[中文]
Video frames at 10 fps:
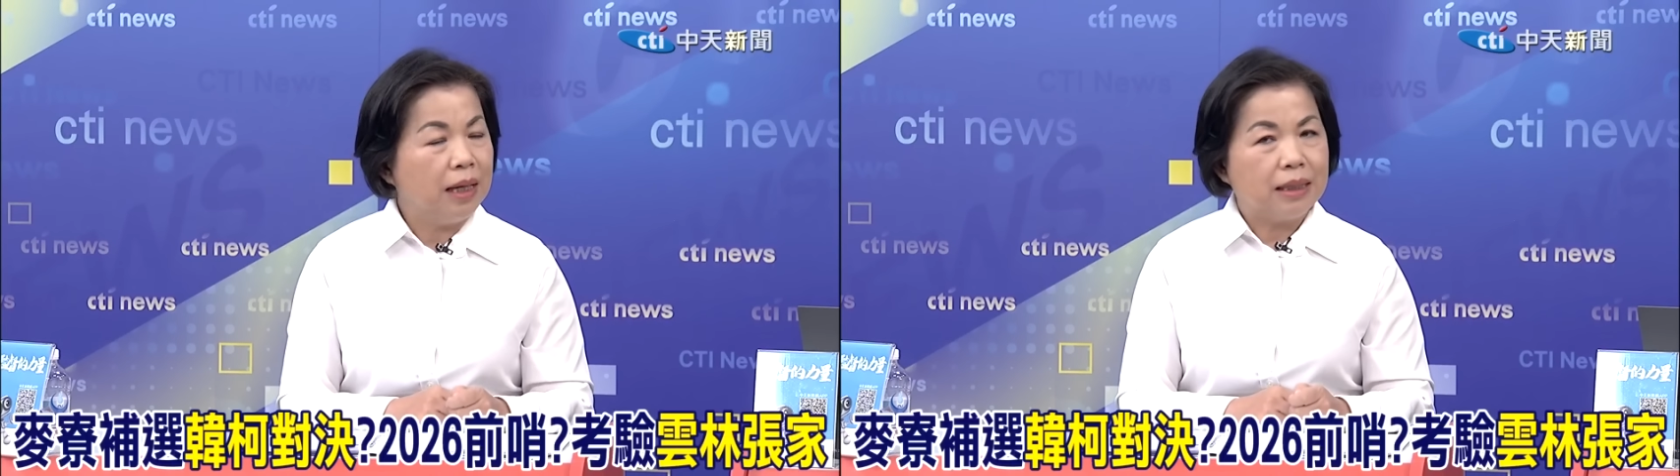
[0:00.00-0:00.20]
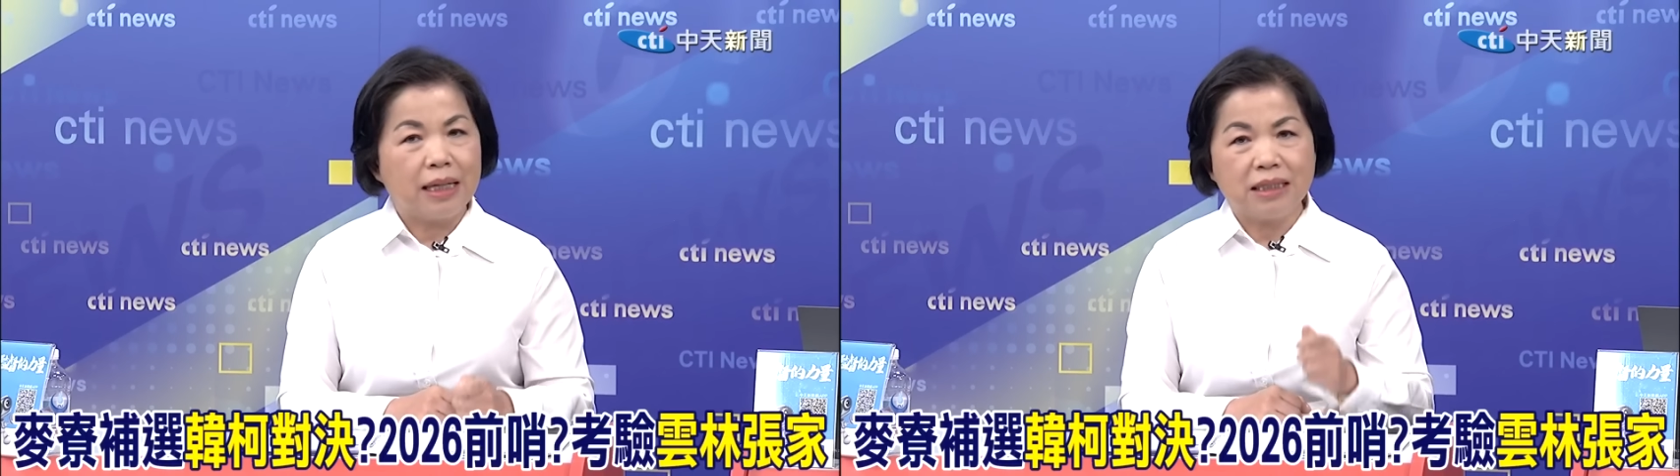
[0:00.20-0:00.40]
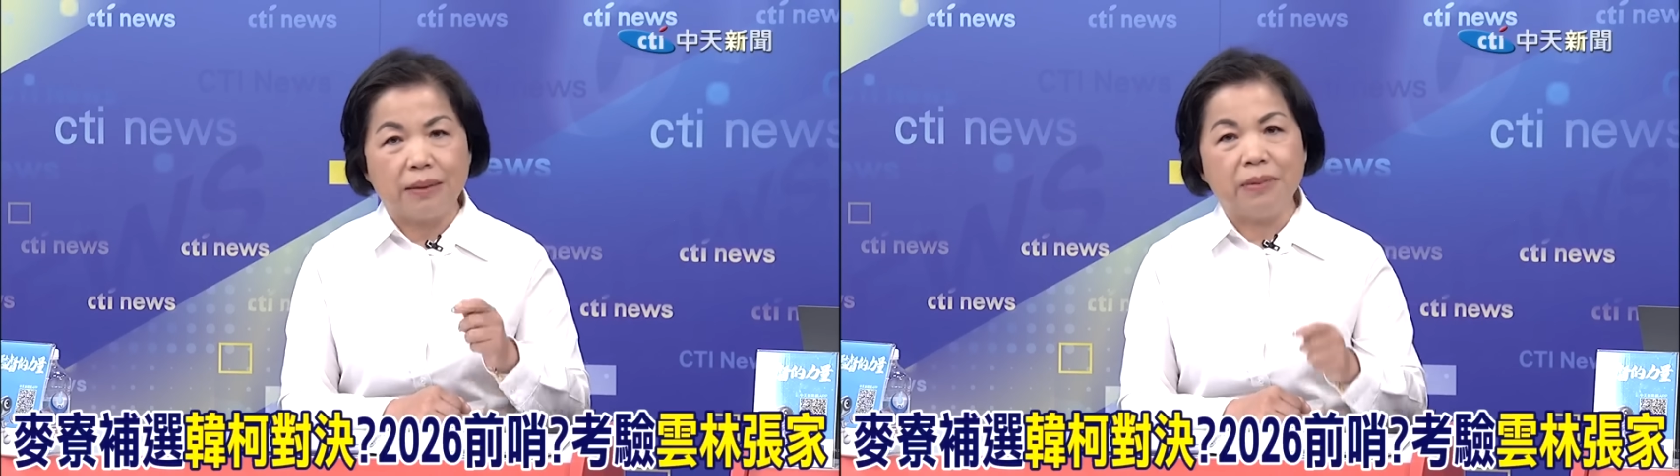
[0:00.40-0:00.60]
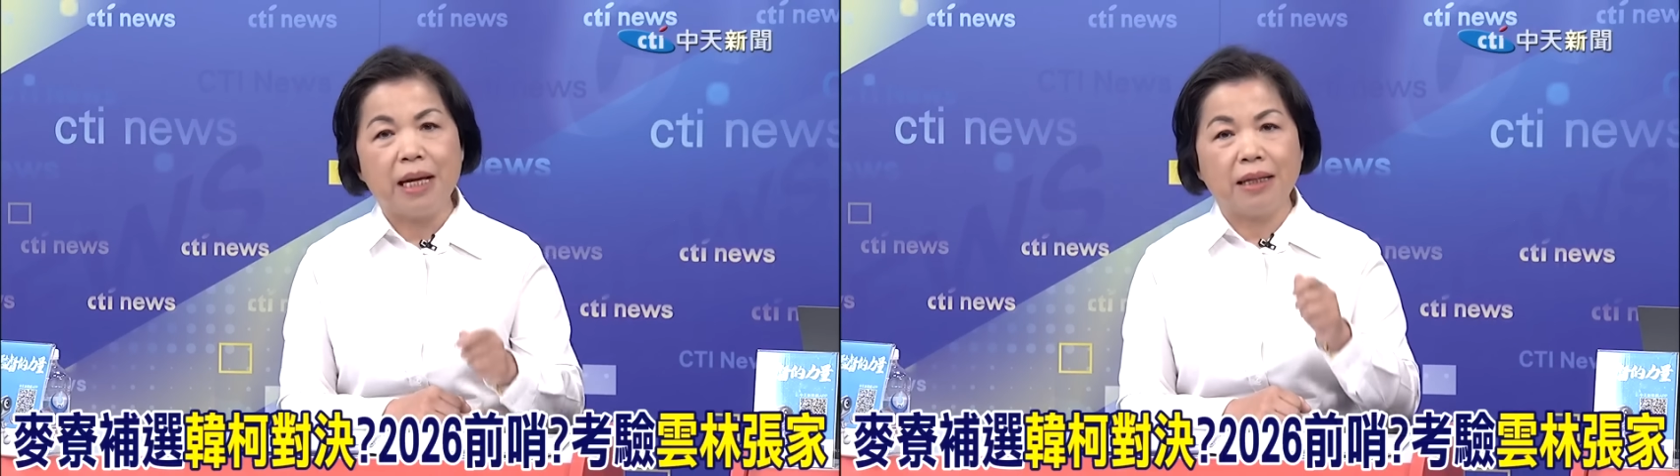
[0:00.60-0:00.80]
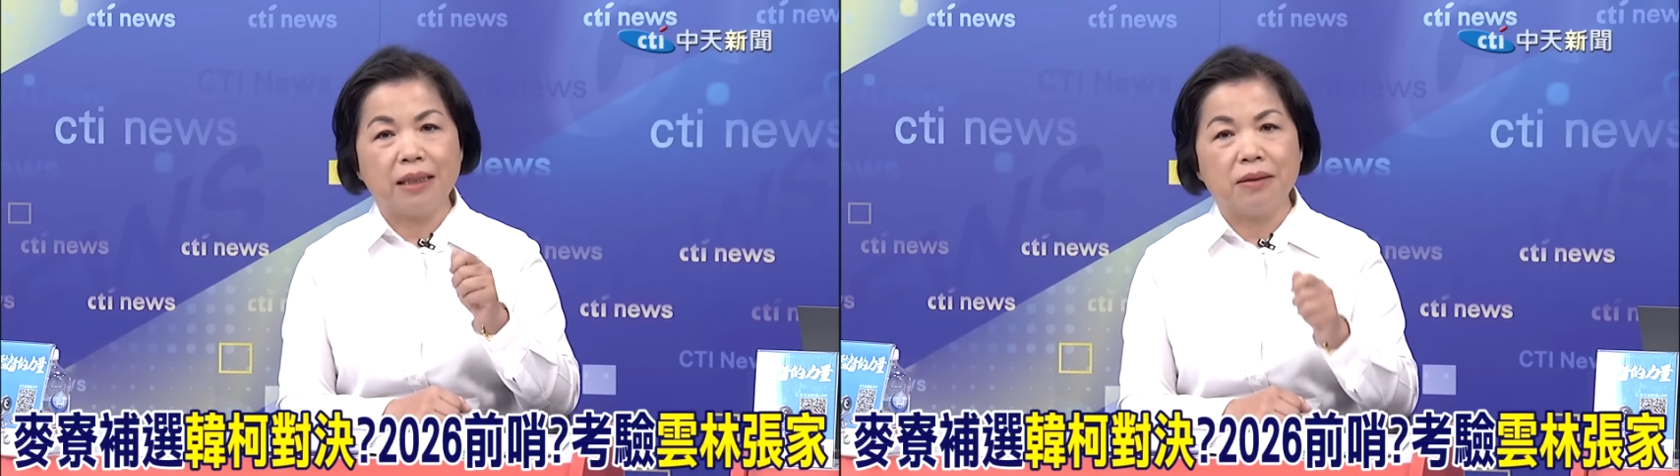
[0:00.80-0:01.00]
那怎么
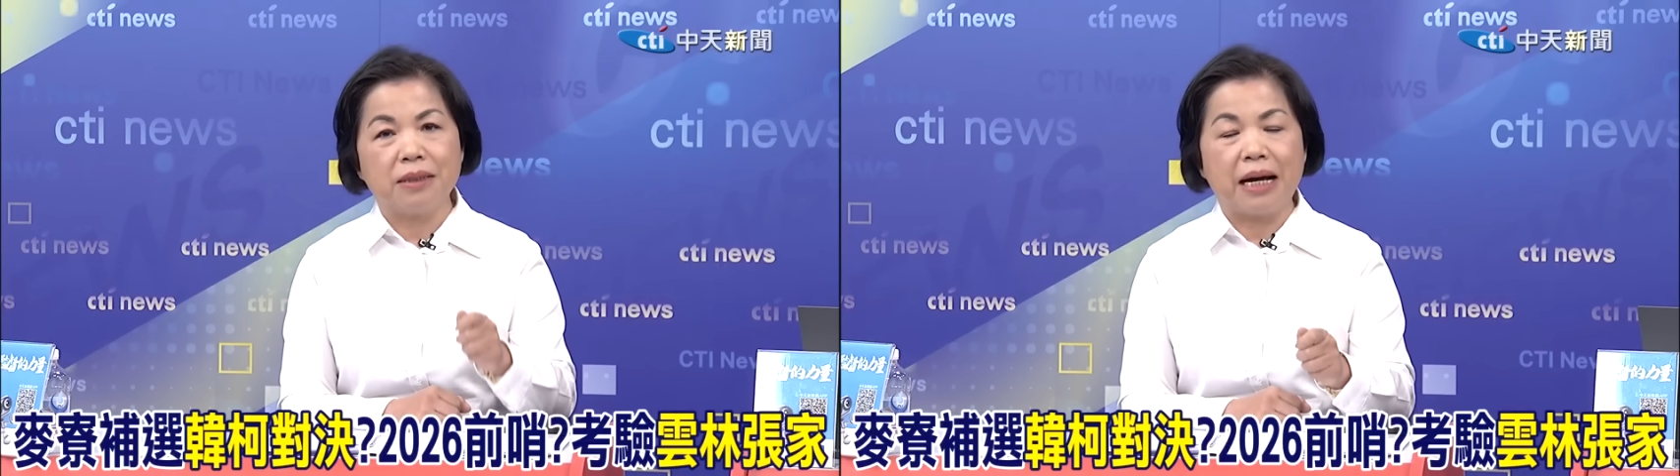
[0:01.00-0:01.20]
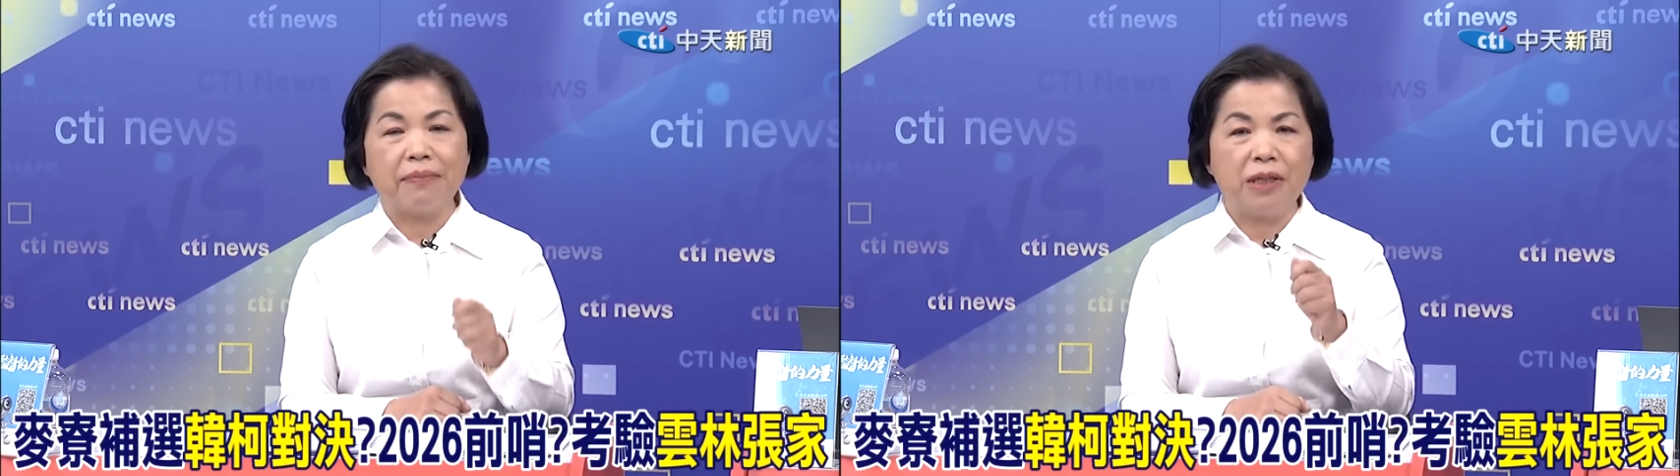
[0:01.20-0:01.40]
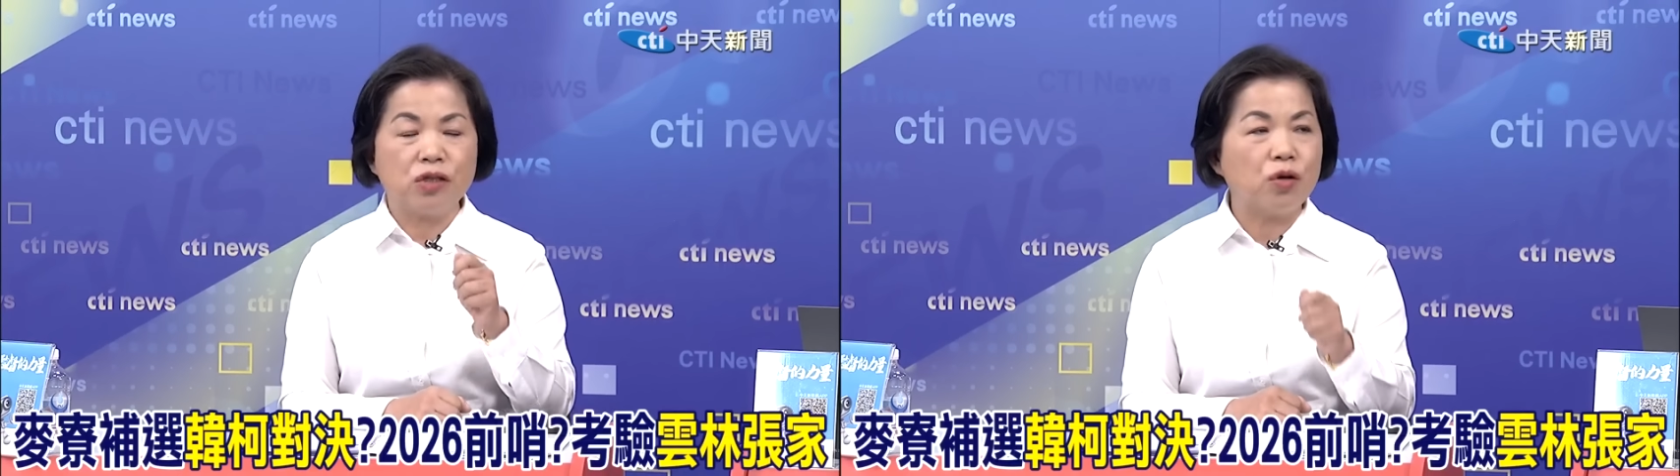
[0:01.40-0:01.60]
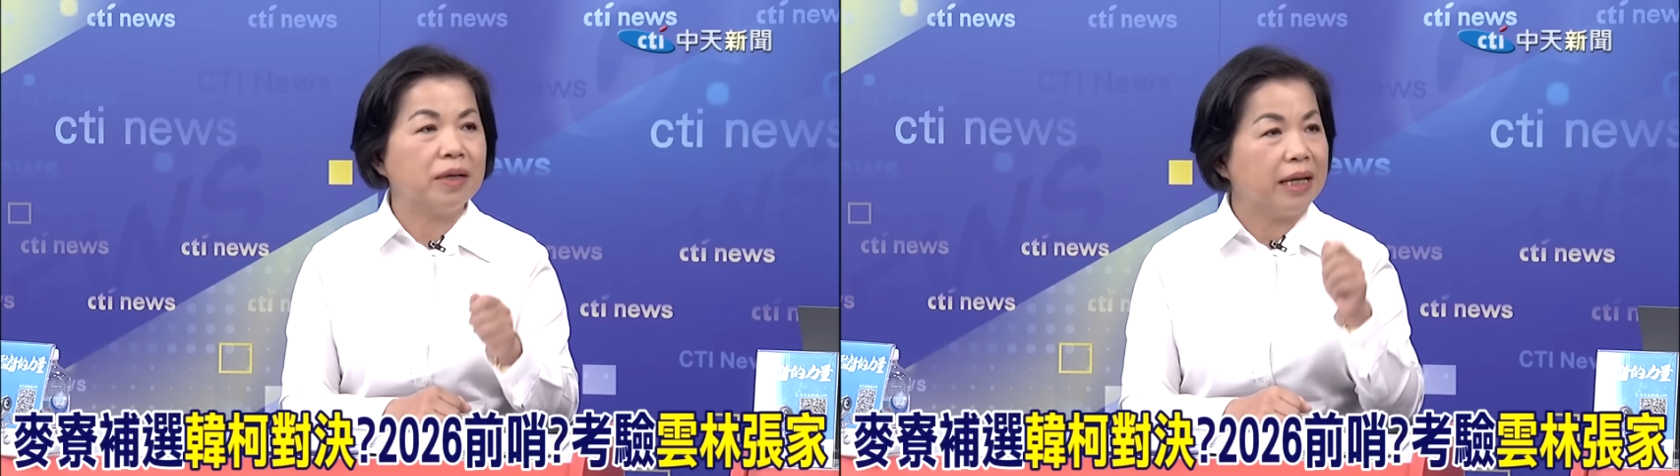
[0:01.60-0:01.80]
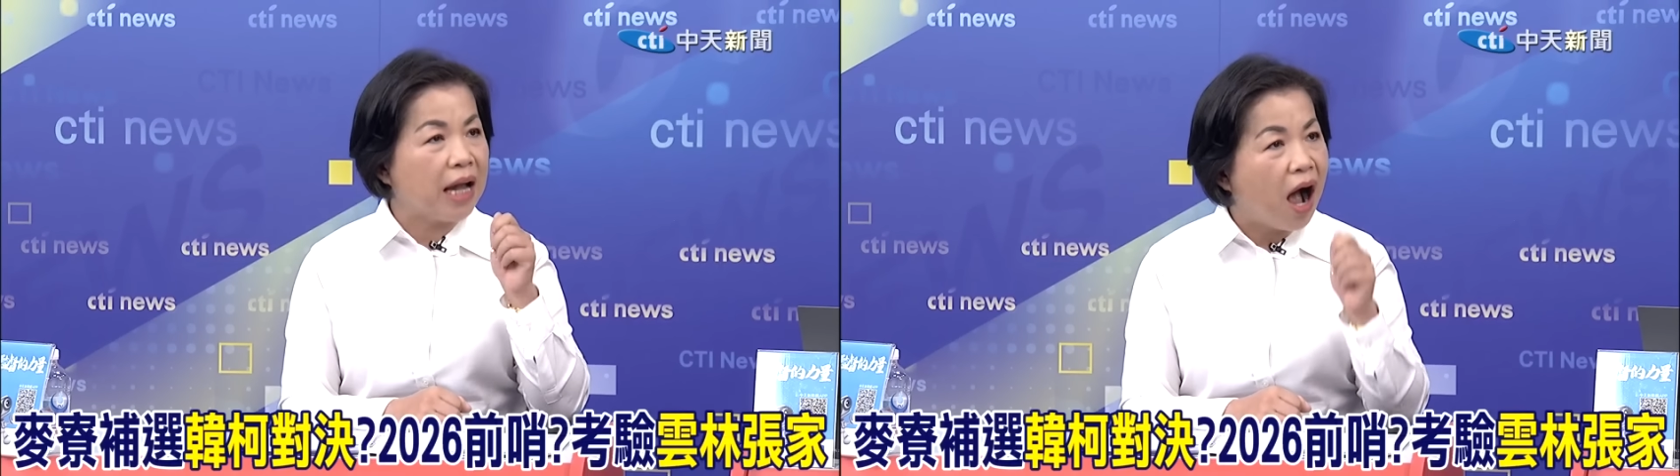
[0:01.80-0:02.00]
样能够让民众
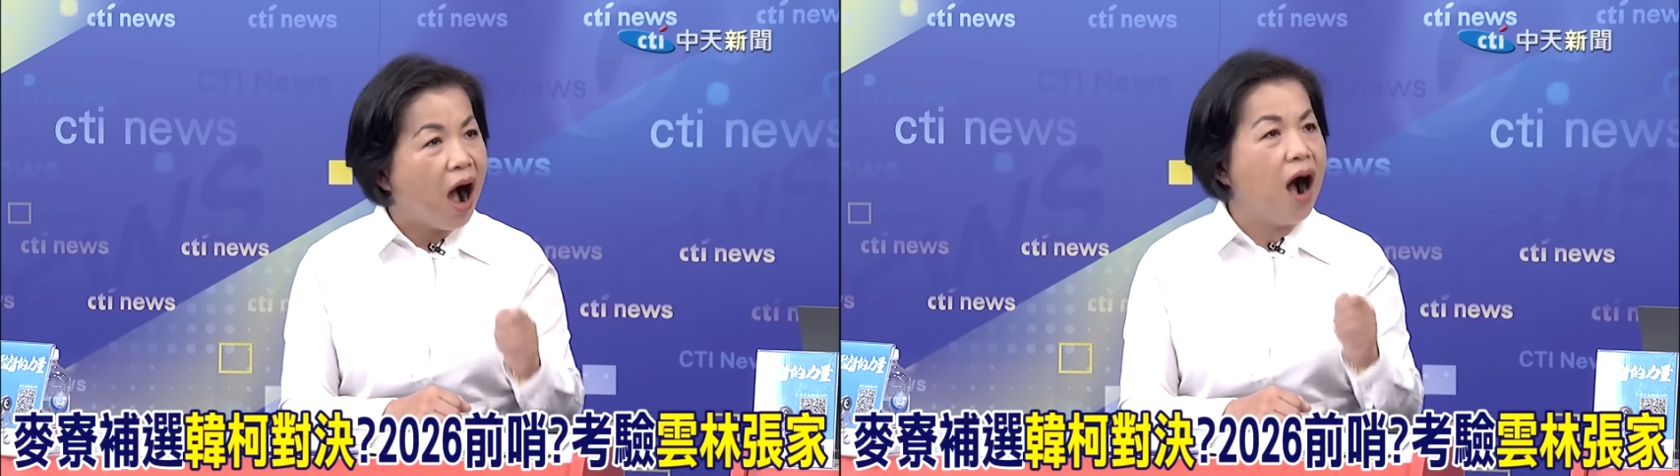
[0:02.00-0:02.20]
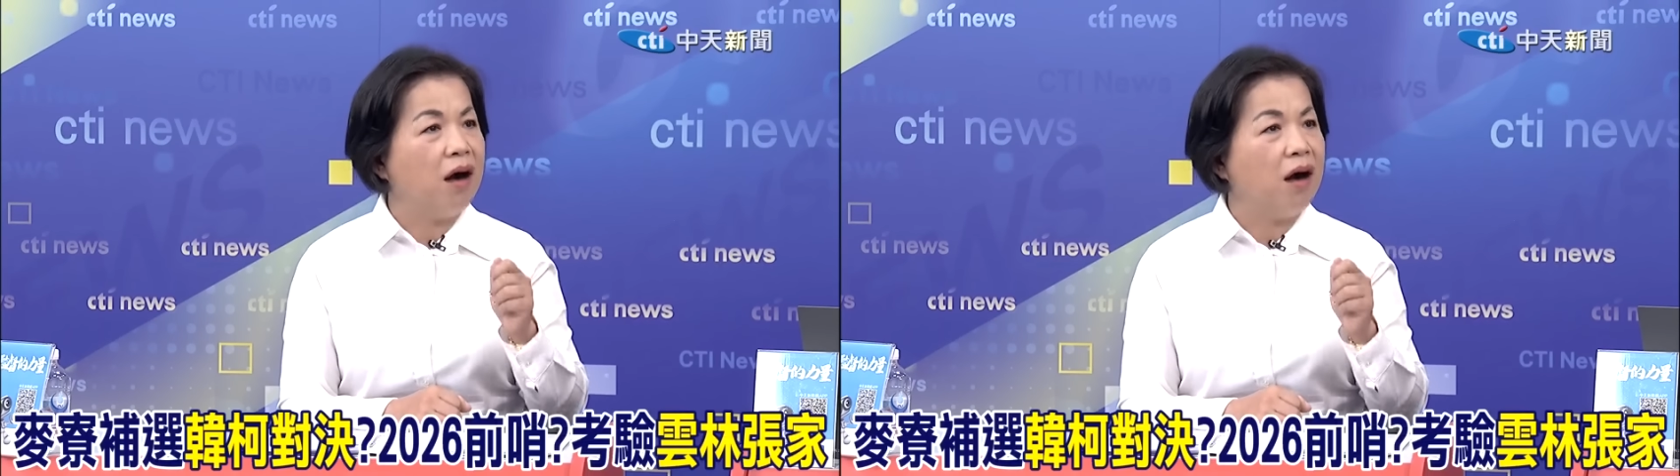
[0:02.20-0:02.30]
可以好